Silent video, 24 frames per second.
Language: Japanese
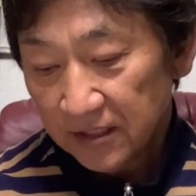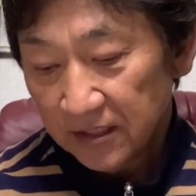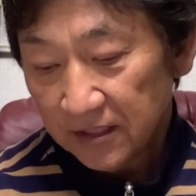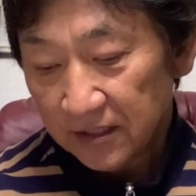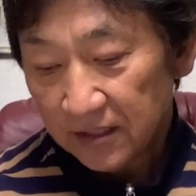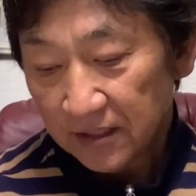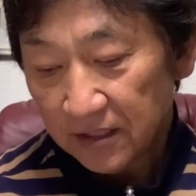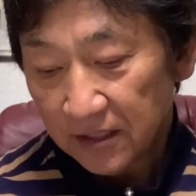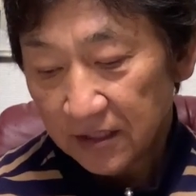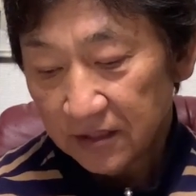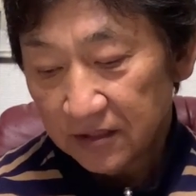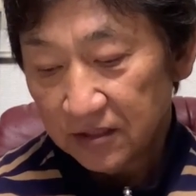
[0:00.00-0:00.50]

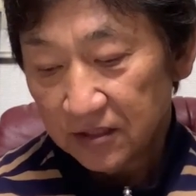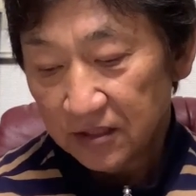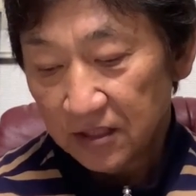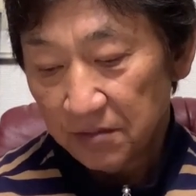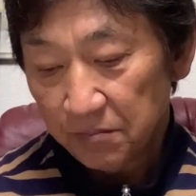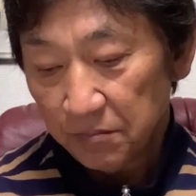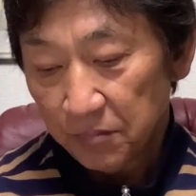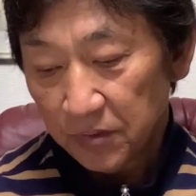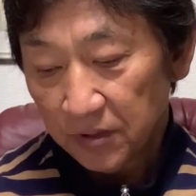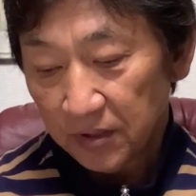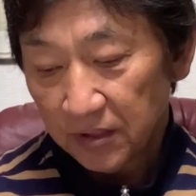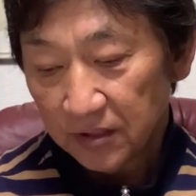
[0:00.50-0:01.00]
えー、1年
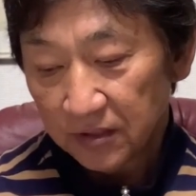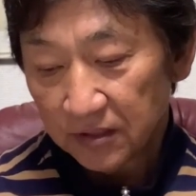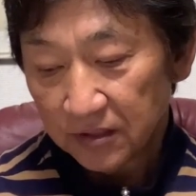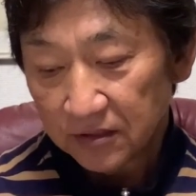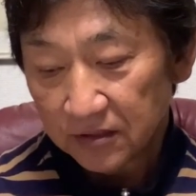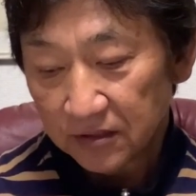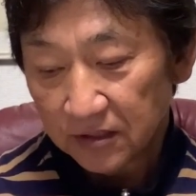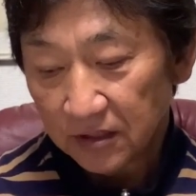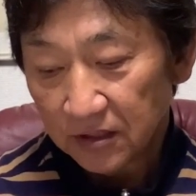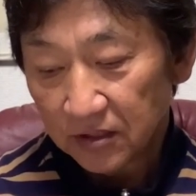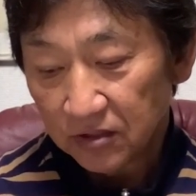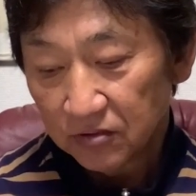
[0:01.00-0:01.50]
目でです
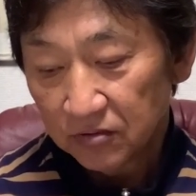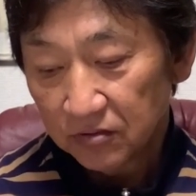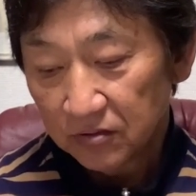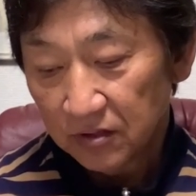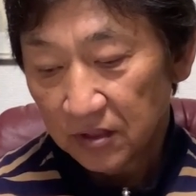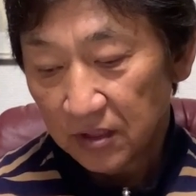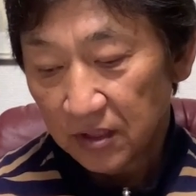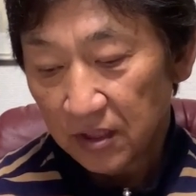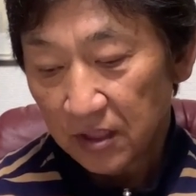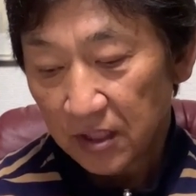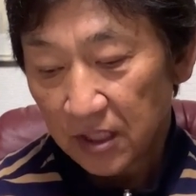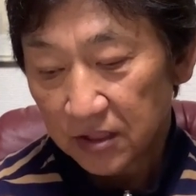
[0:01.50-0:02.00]
ね2軍
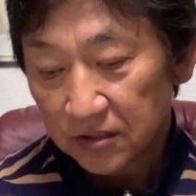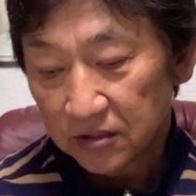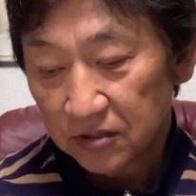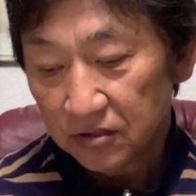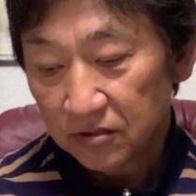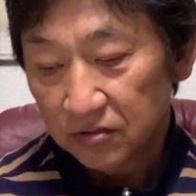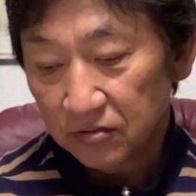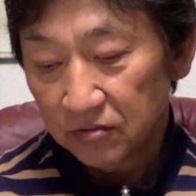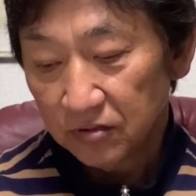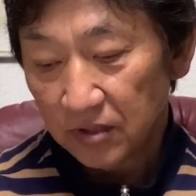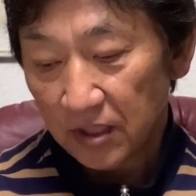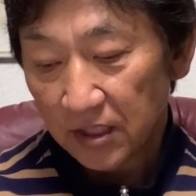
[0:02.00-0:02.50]
で
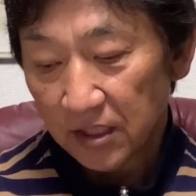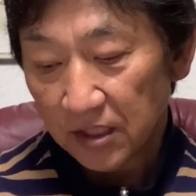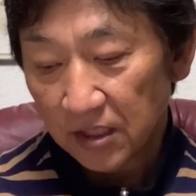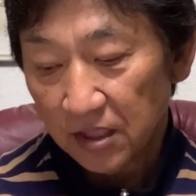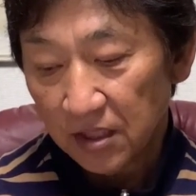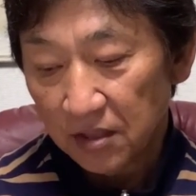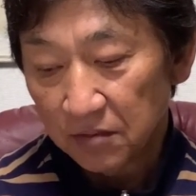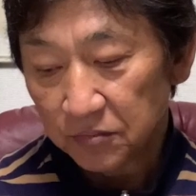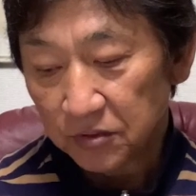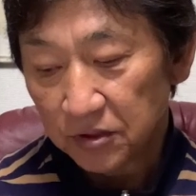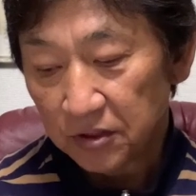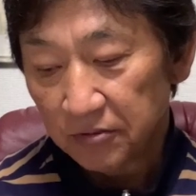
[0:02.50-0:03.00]
87
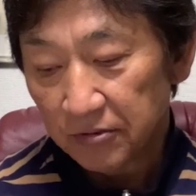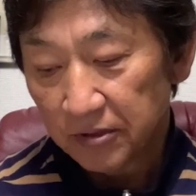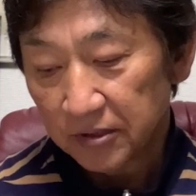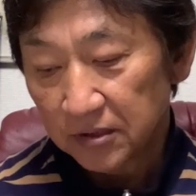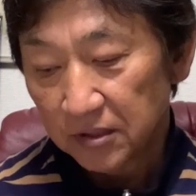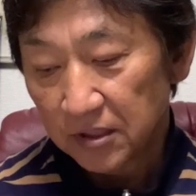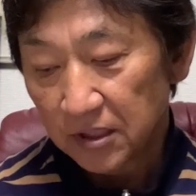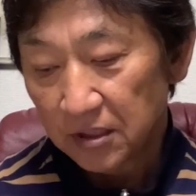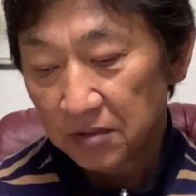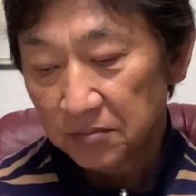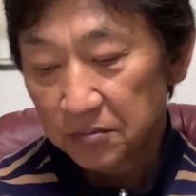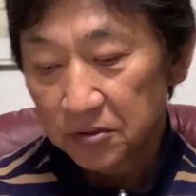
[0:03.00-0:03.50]
ゲーム2割
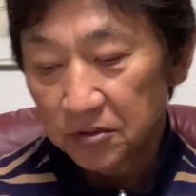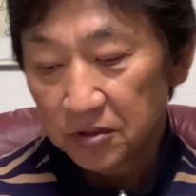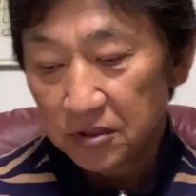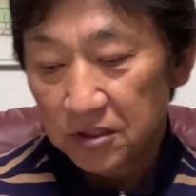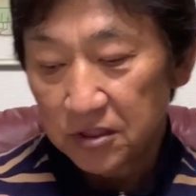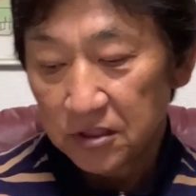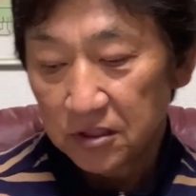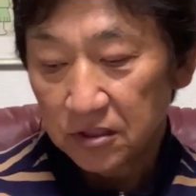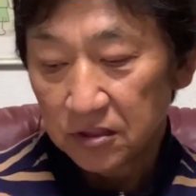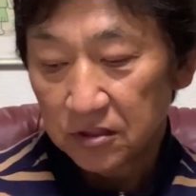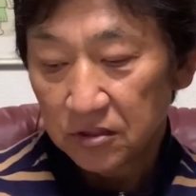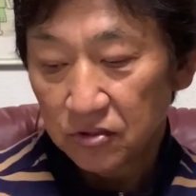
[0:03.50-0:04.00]
7分
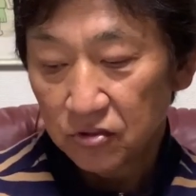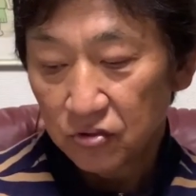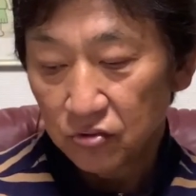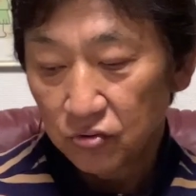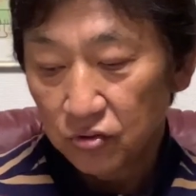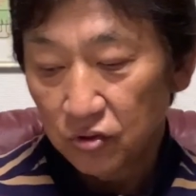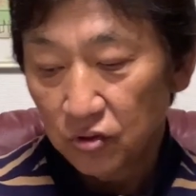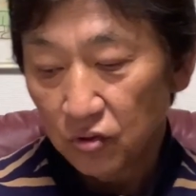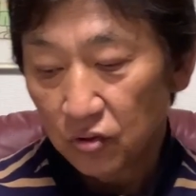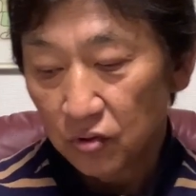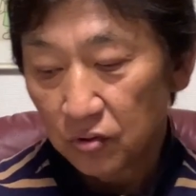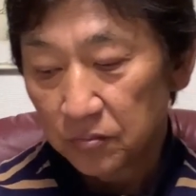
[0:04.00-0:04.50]
1厘
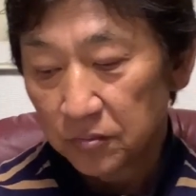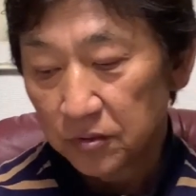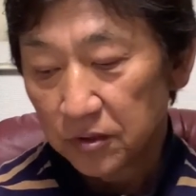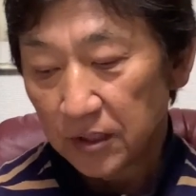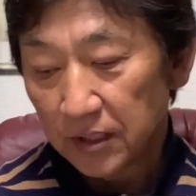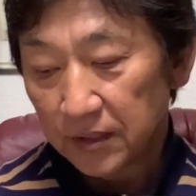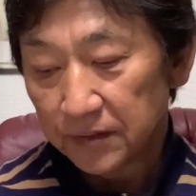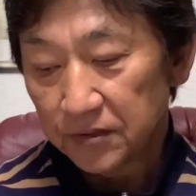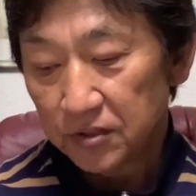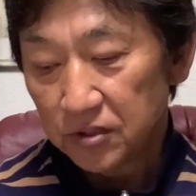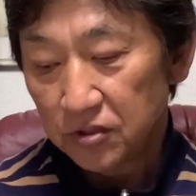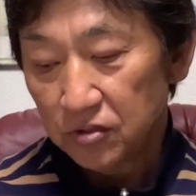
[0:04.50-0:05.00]
12
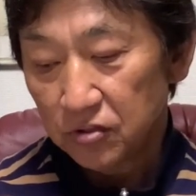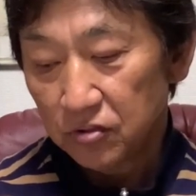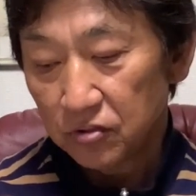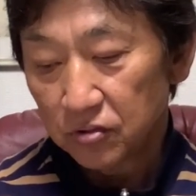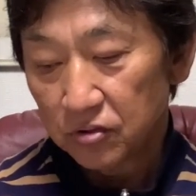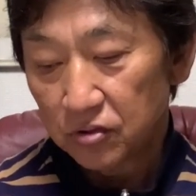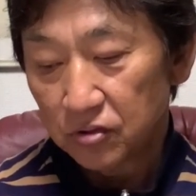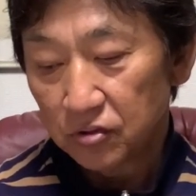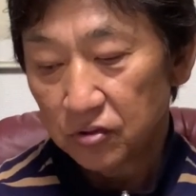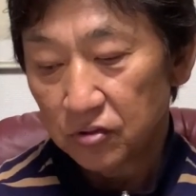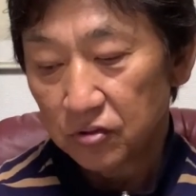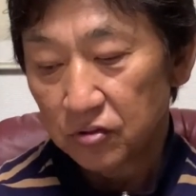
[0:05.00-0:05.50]
ホームラン
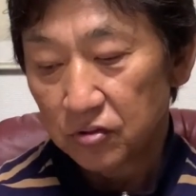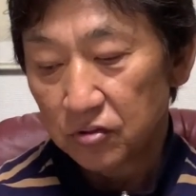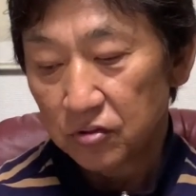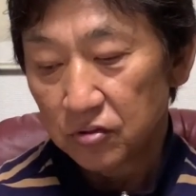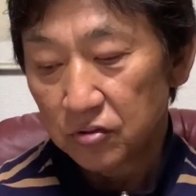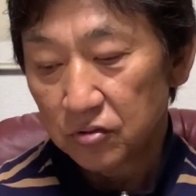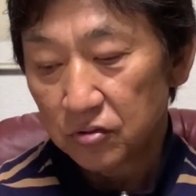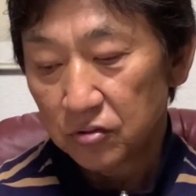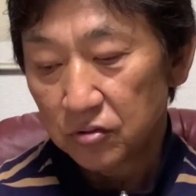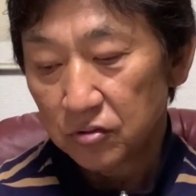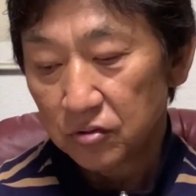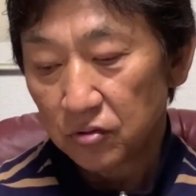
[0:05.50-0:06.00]

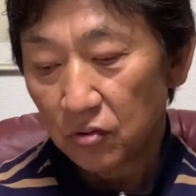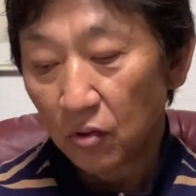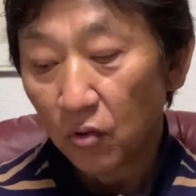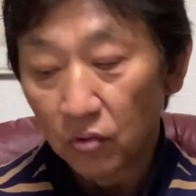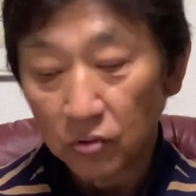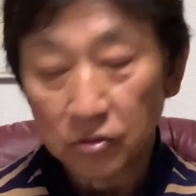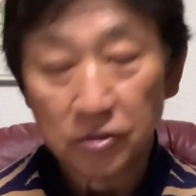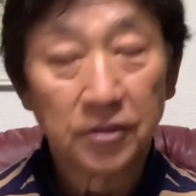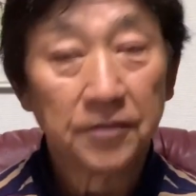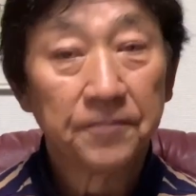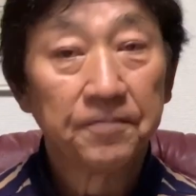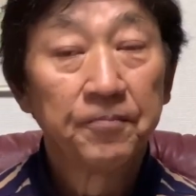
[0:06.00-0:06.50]
29盗
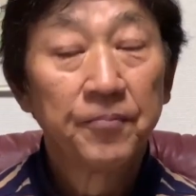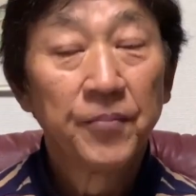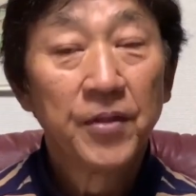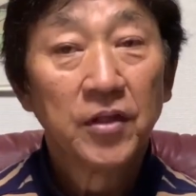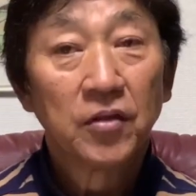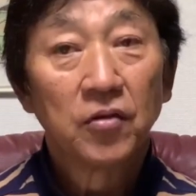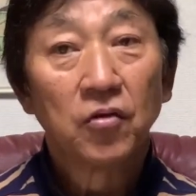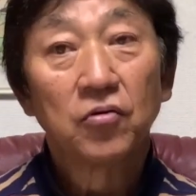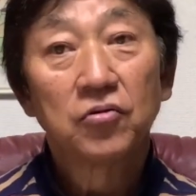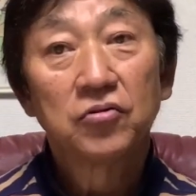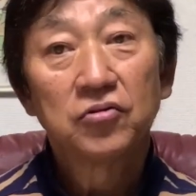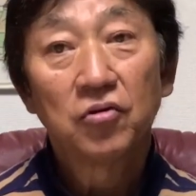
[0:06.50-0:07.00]
塁
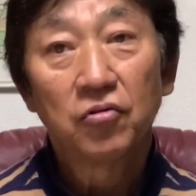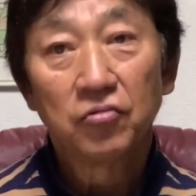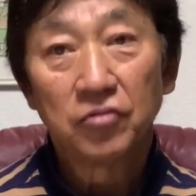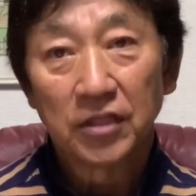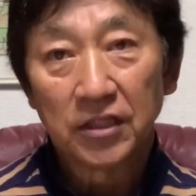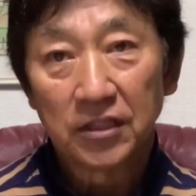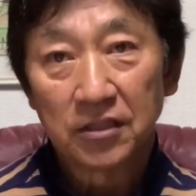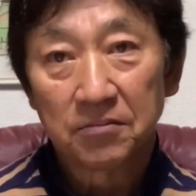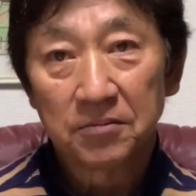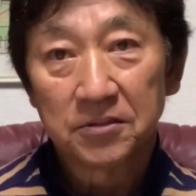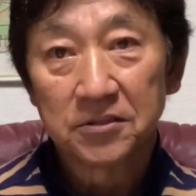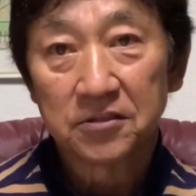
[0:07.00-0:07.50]
盗塁王になっ
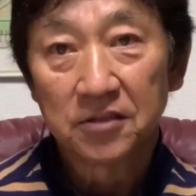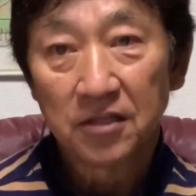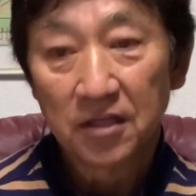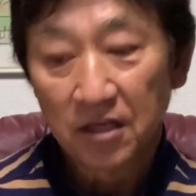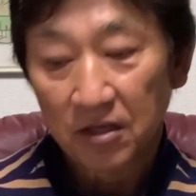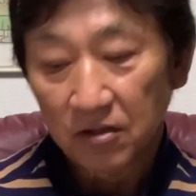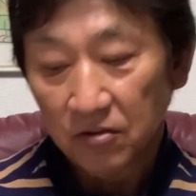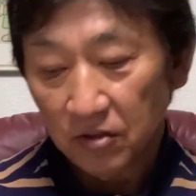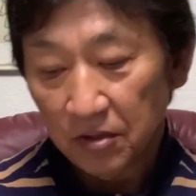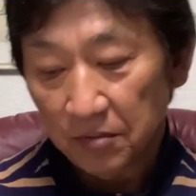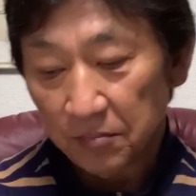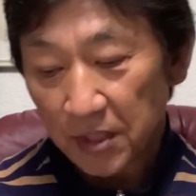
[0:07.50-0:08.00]
てますね
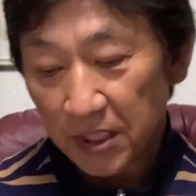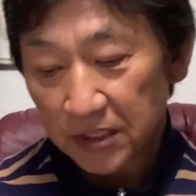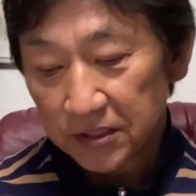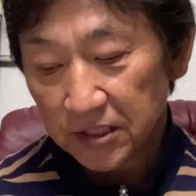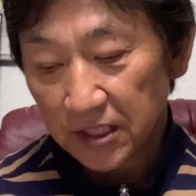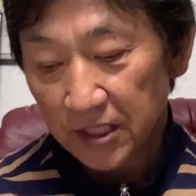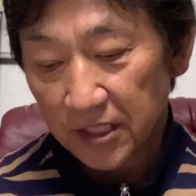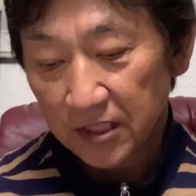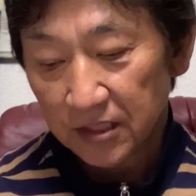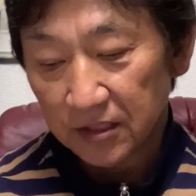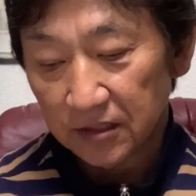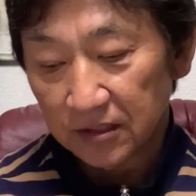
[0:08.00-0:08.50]
これも足
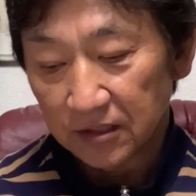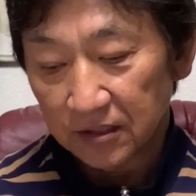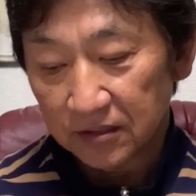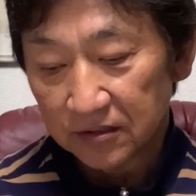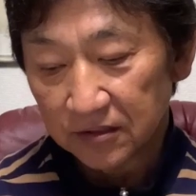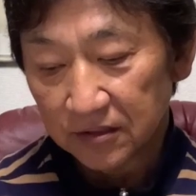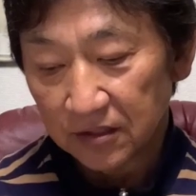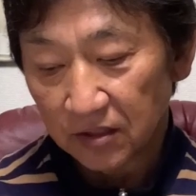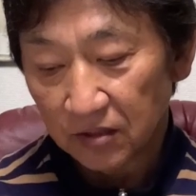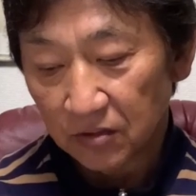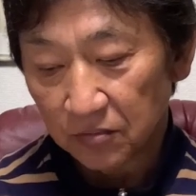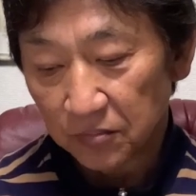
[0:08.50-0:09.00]
早かったんです
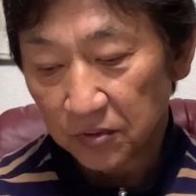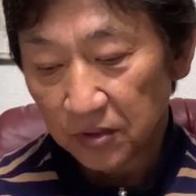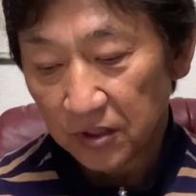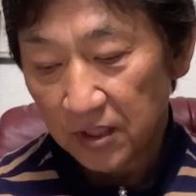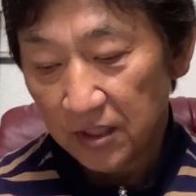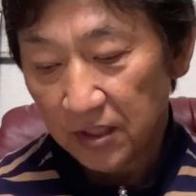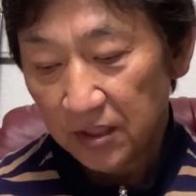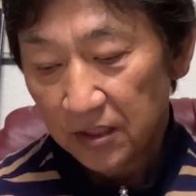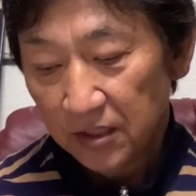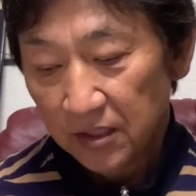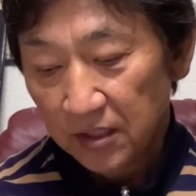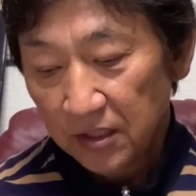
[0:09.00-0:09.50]
けどもね